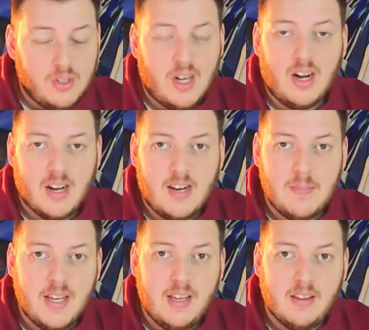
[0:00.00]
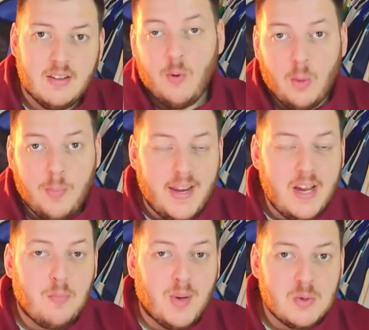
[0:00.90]
contra el Real Madrid. En Europa
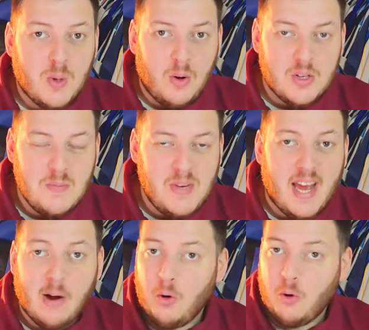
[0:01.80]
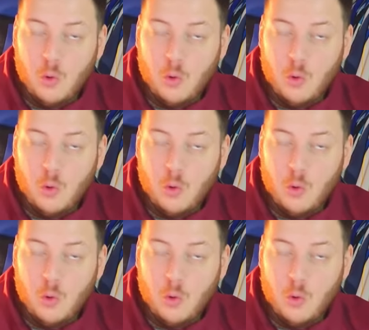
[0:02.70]
League pasó algo similar.